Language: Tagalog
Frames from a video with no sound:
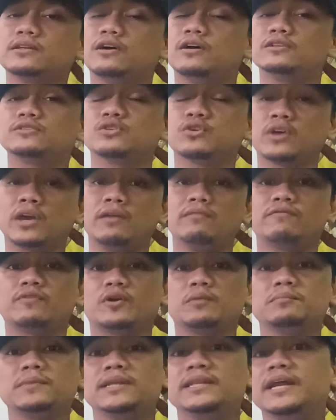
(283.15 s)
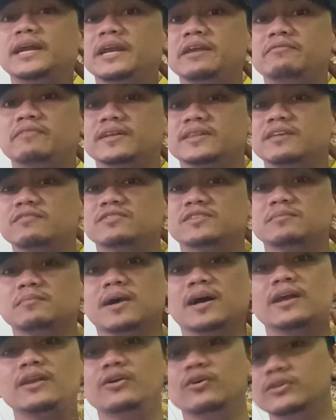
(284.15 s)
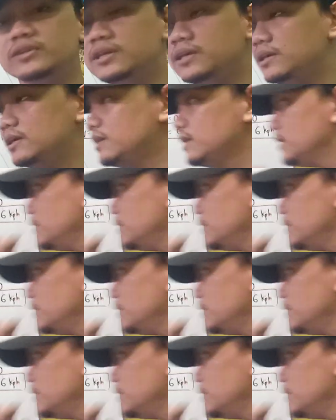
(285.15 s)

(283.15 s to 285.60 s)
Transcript: also came from the derivatives, mga Lodi.